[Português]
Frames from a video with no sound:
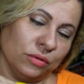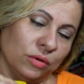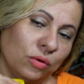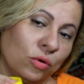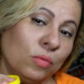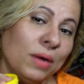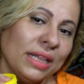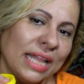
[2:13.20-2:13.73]

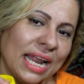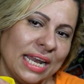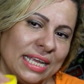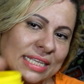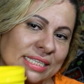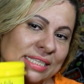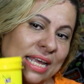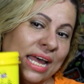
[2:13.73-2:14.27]
Uma
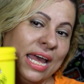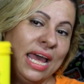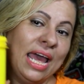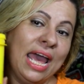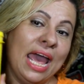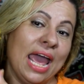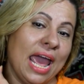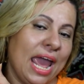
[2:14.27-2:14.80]
delícia.
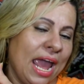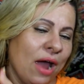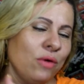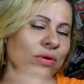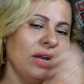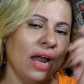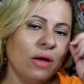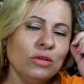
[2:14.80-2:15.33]

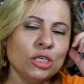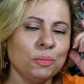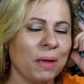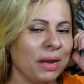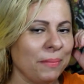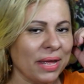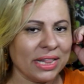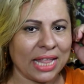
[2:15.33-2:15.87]
Eu não
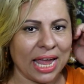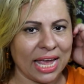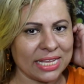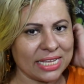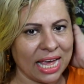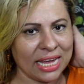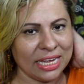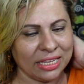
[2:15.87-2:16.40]
experimentei
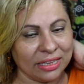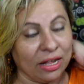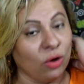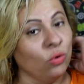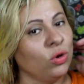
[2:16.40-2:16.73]
esse ainda.